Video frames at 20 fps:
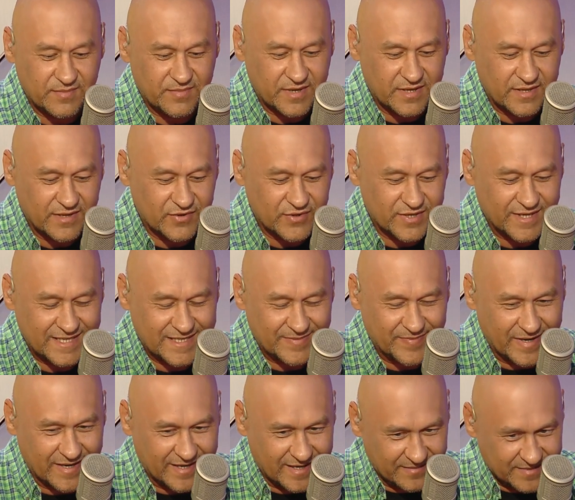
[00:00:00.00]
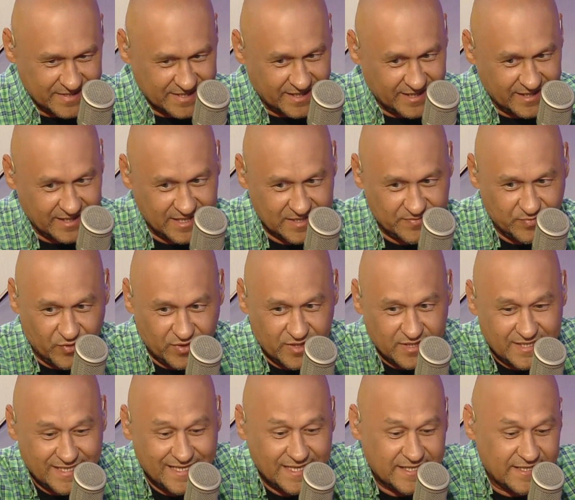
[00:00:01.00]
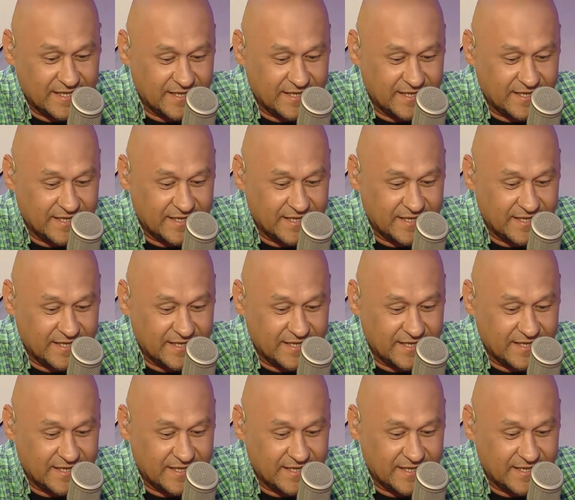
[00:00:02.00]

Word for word: Продолжается программа «Стране о спорте» здесь,